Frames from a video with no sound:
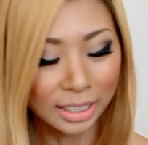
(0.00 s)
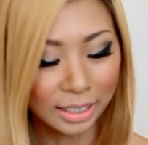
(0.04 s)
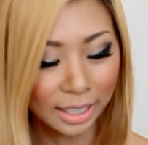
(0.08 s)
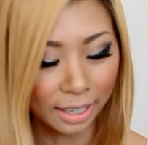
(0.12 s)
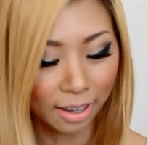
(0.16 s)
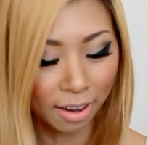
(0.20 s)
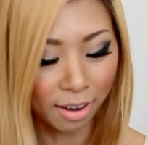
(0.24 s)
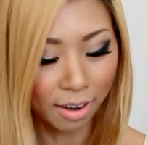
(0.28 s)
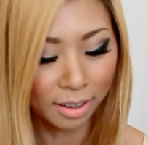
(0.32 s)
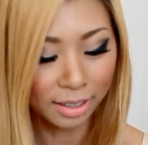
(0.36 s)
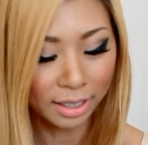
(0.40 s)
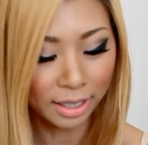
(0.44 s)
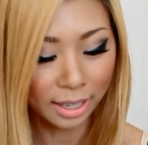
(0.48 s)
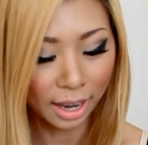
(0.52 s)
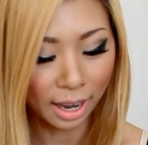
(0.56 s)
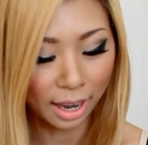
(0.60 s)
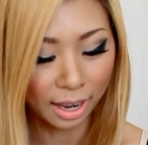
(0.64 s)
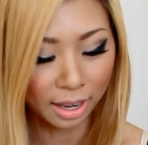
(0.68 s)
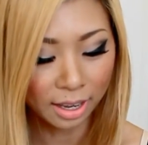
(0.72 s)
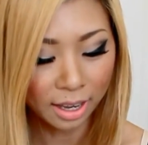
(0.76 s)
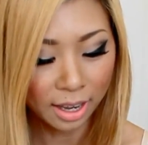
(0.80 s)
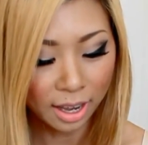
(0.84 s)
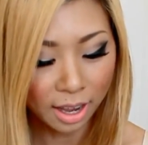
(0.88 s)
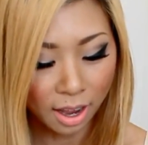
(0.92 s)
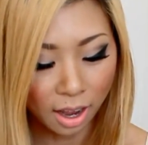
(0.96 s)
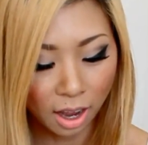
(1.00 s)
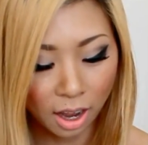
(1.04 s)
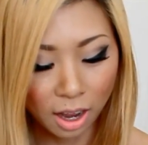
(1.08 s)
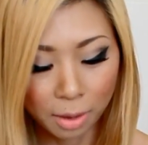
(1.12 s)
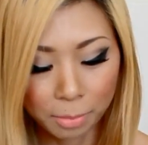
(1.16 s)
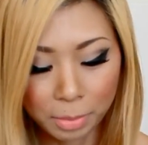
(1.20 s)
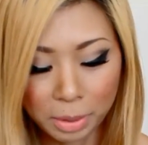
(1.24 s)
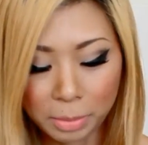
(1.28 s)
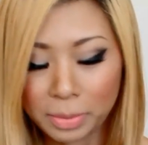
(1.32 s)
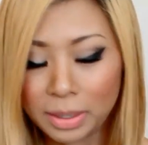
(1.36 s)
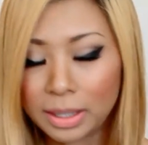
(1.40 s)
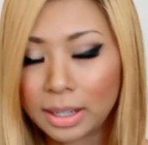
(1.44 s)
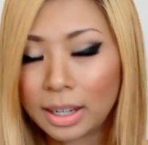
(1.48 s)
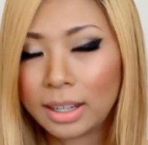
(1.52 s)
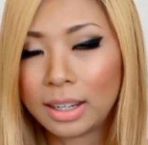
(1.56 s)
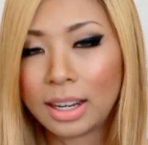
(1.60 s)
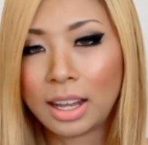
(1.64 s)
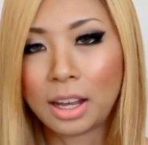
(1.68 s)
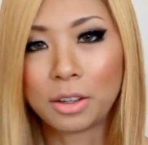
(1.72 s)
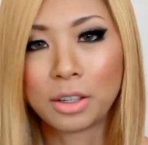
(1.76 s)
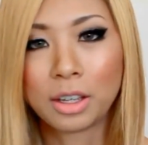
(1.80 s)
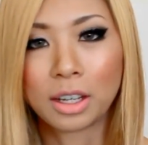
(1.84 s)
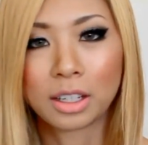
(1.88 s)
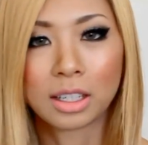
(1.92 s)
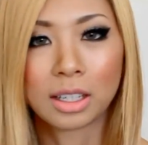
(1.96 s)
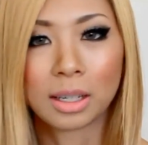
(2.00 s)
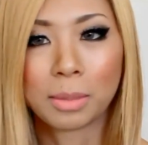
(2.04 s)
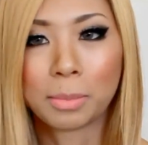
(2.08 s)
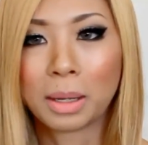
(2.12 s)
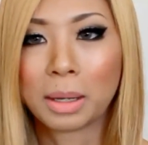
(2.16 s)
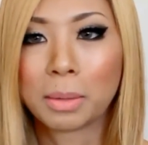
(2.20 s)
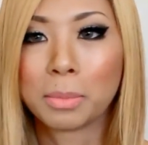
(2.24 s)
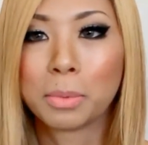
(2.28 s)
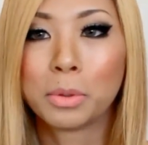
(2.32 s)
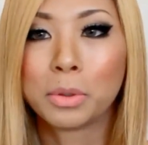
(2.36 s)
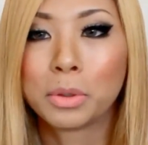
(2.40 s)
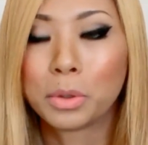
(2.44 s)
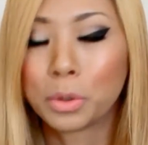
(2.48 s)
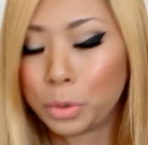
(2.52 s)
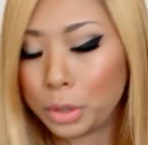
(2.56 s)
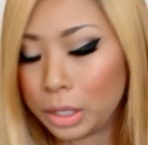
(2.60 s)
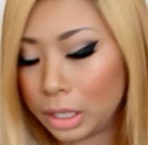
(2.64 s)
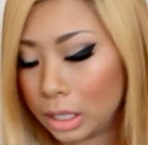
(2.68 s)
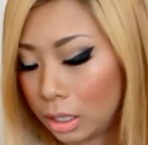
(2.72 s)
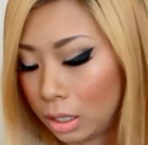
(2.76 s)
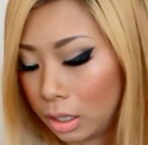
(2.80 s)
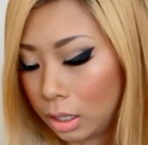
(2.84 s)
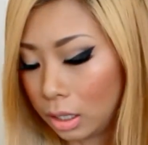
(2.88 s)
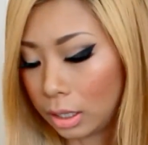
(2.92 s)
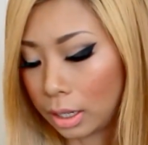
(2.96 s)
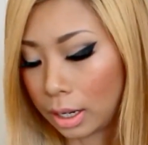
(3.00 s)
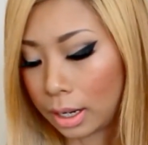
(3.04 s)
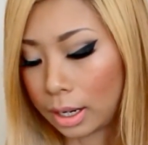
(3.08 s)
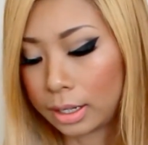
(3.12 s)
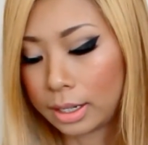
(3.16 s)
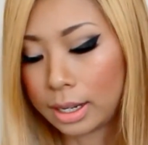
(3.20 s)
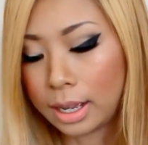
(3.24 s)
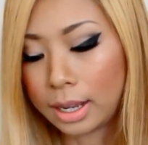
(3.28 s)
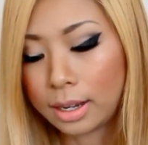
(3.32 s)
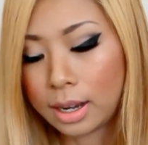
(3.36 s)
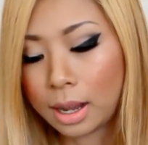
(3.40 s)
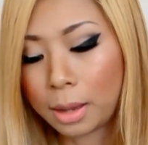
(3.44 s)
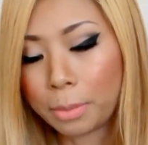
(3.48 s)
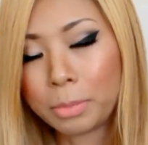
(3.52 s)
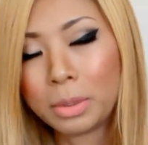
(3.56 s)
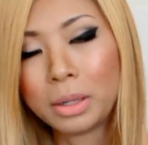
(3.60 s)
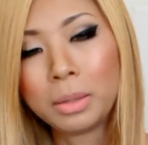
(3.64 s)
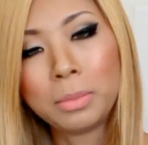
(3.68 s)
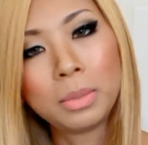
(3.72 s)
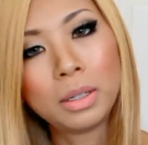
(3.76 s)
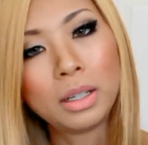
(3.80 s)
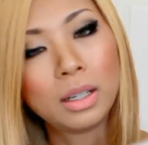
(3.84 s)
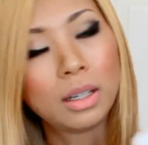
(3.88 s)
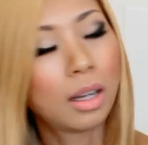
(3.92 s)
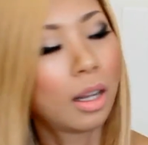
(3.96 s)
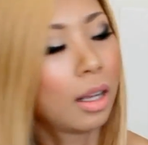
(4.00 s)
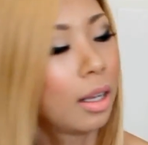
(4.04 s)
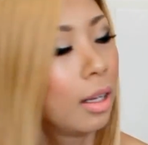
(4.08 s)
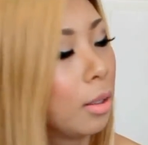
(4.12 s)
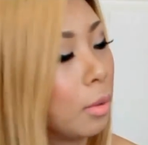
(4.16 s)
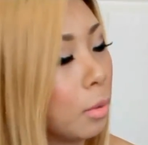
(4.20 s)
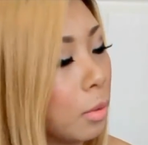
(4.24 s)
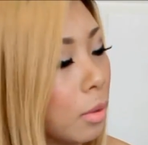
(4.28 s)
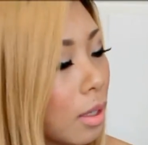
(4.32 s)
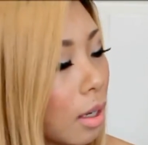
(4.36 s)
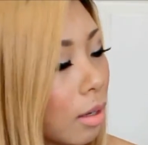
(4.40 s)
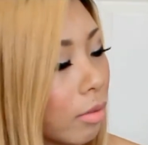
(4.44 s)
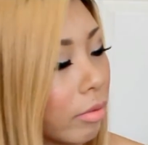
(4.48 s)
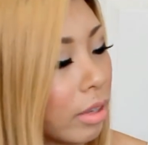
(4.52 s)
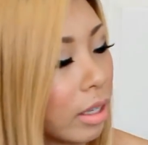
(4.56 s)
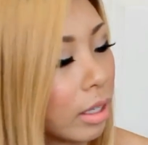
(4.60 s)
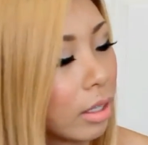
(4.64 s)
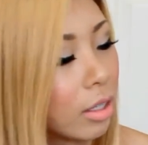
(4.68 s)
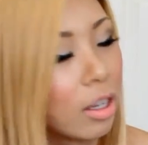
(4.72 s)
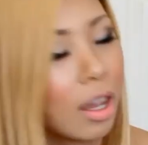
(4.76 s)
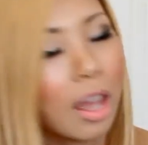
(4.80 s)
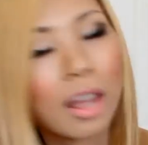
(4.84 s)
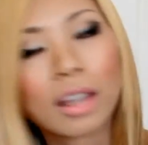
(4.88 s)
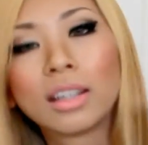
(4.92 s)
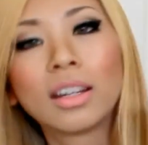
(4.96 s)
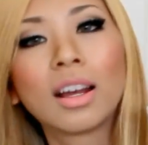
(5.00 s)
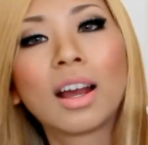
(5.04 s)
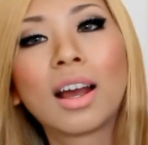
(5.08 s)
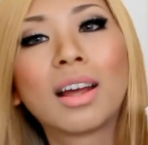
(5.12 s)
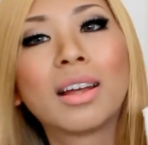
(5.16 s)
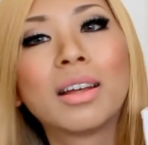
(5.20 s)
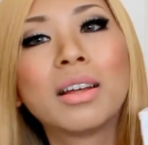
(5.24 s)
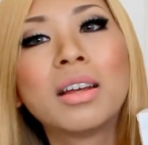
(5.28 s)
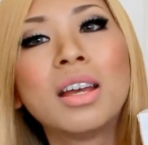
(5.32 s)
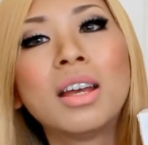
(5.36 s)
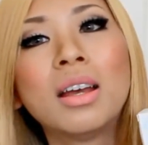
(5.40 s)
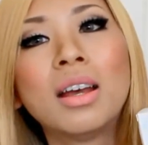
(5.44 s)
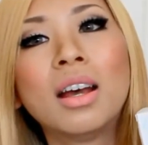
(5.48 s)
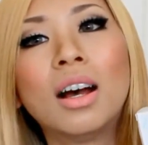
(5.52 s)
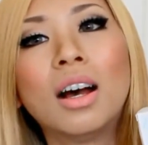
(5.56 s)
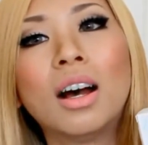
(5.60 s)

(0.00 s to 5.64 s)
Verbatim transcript: แต่ก็นี่แหละค่ะไม่มีอะไรแล้วอยากจะมาพูดคุยนิดนึงนะคะแนะนำเพื่อนๆให้รู้จักเวียดแชงนะคะ